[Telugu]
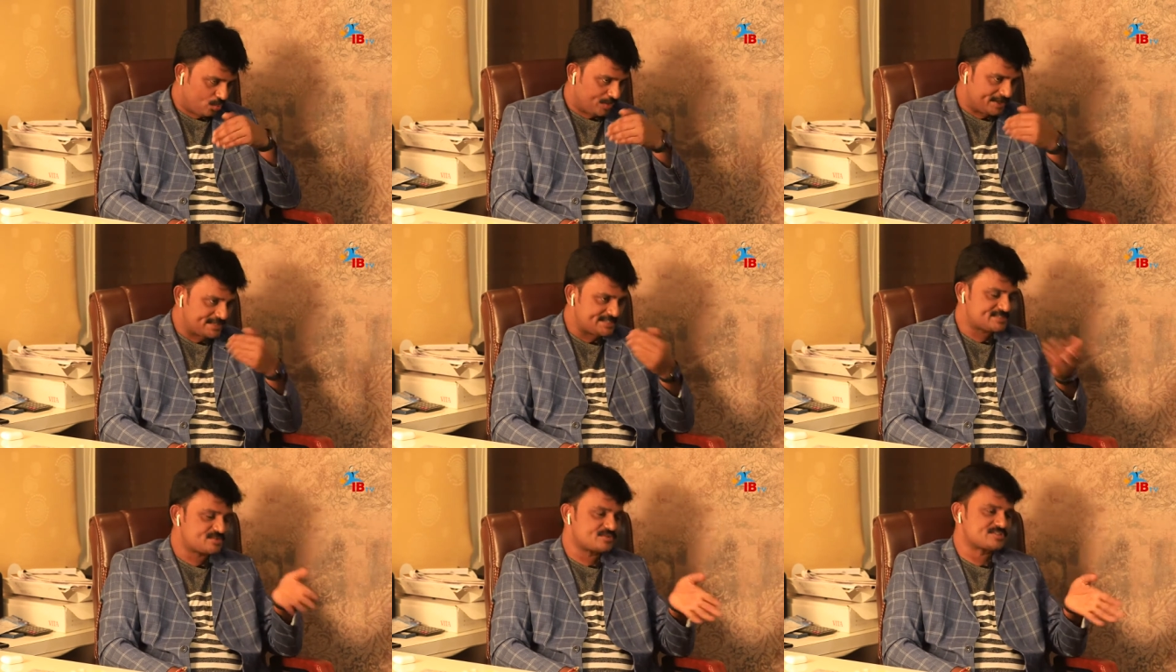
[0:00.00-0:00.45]

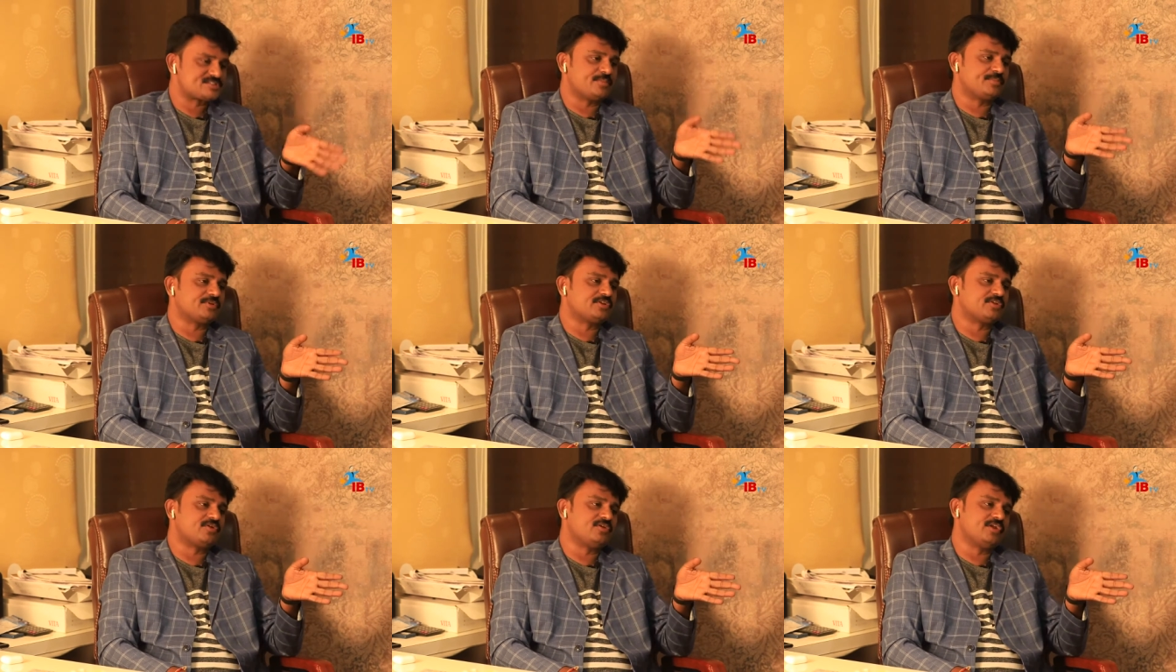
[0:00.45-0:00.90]
వయసుతో
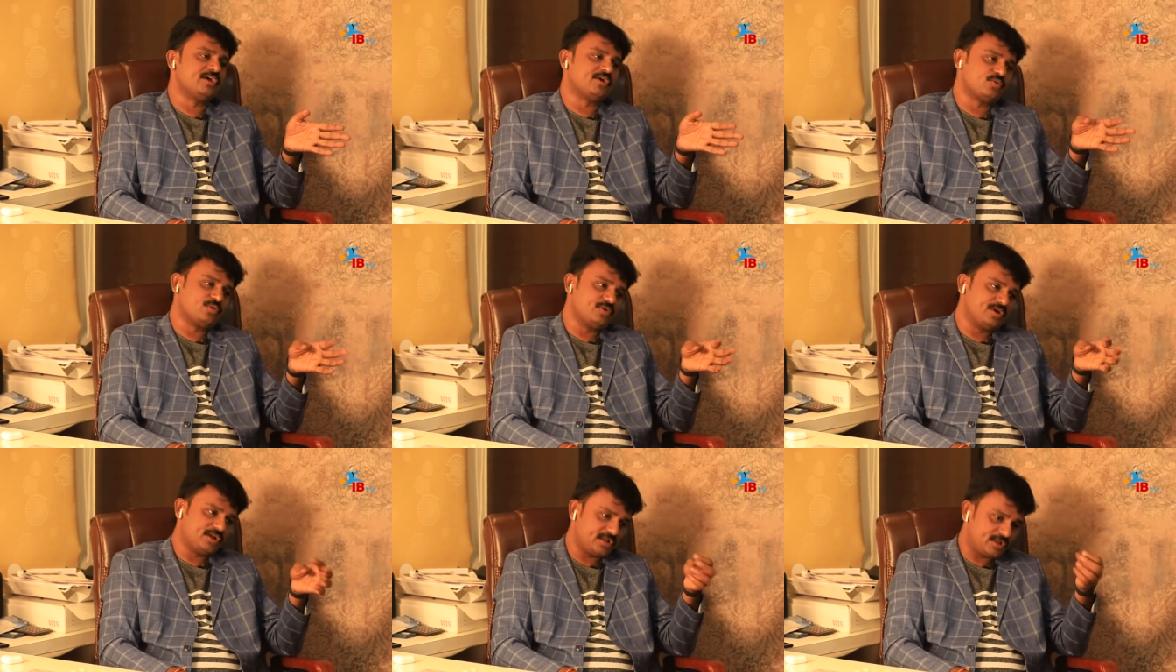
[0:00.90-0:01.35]
సంబంధం
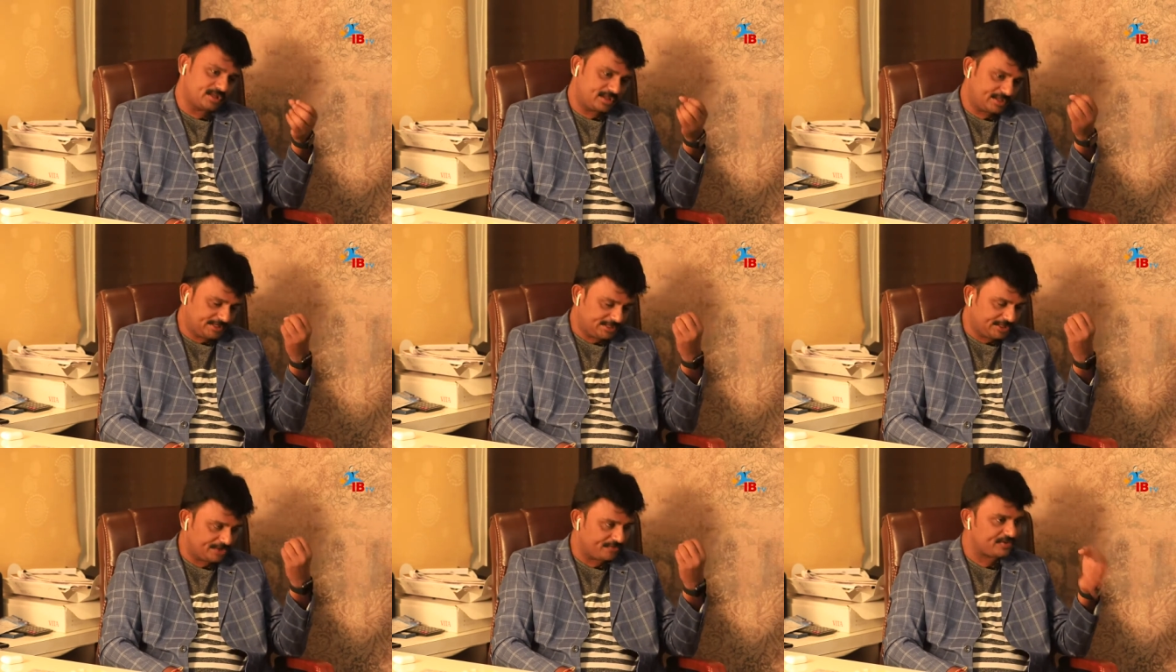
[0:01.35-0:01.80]
లేకుండా
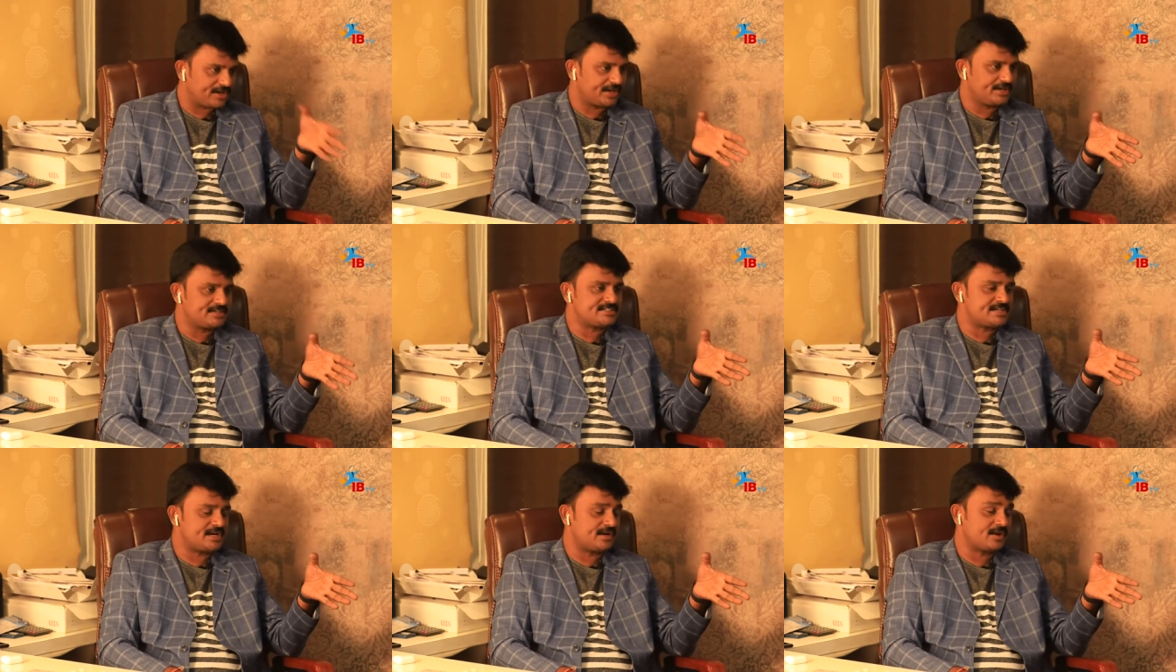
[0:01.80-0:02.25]

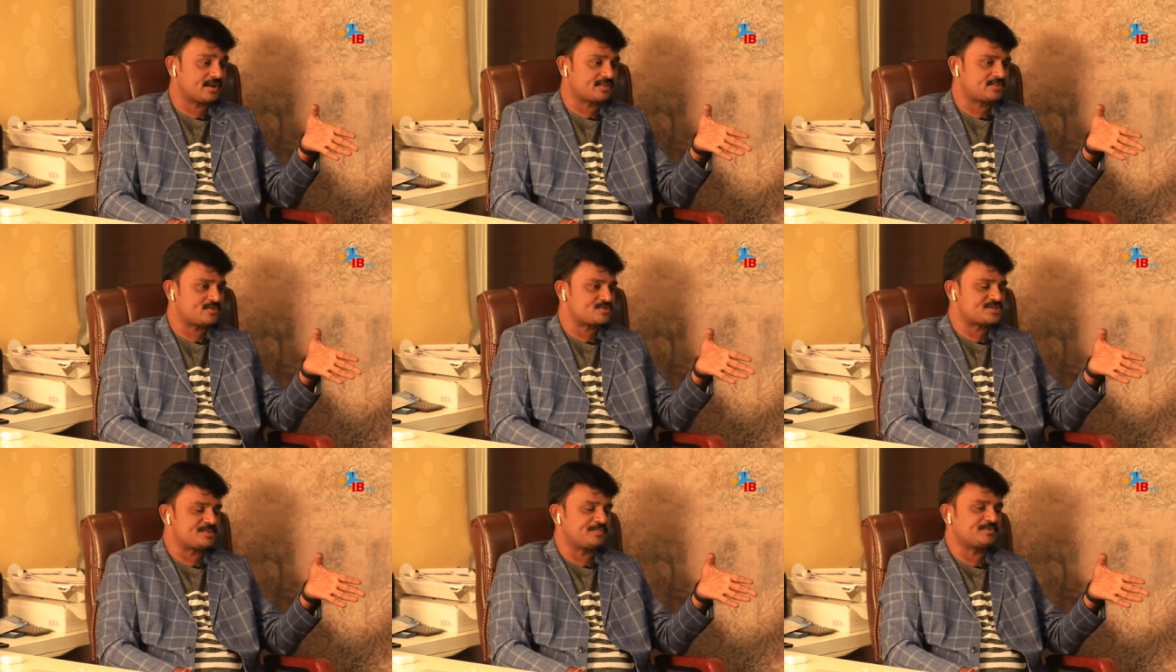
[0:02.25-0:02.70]
ఎవరైనా
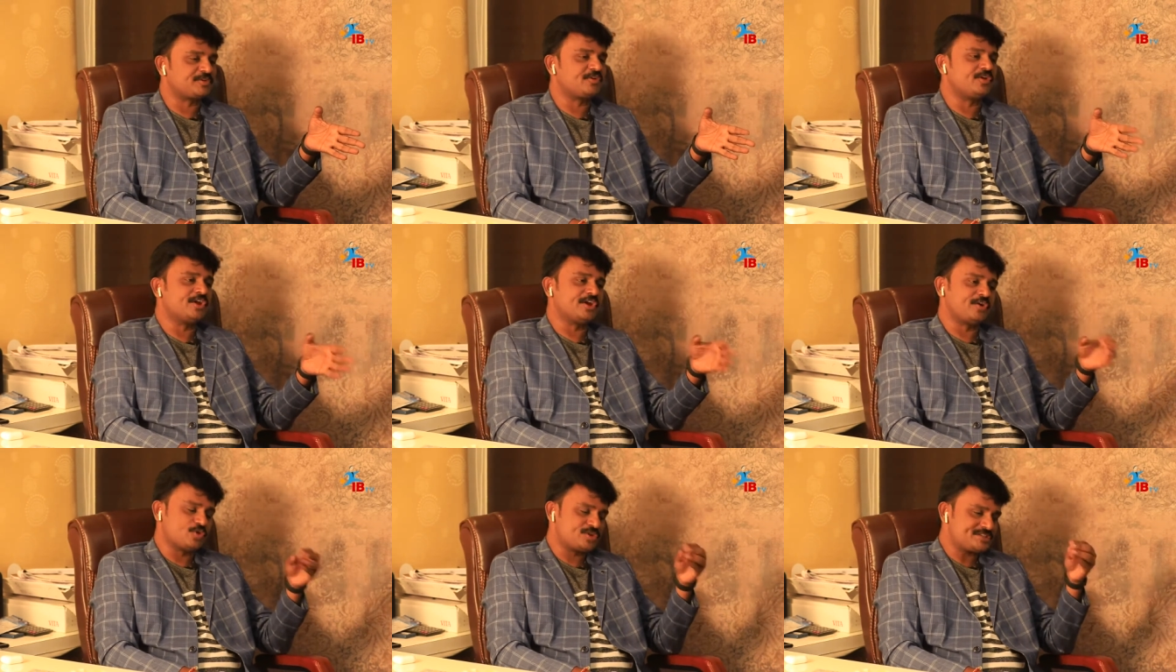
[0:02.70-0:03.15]
జెండర్తో
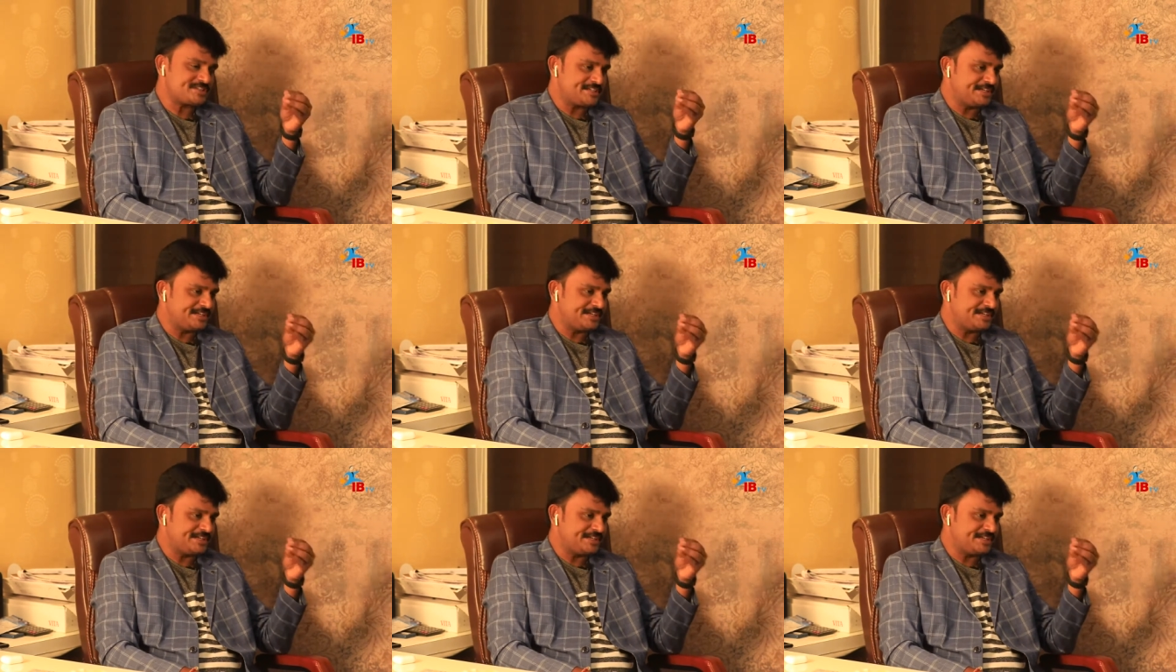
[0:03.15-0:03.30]
సంబంధం లేకుండా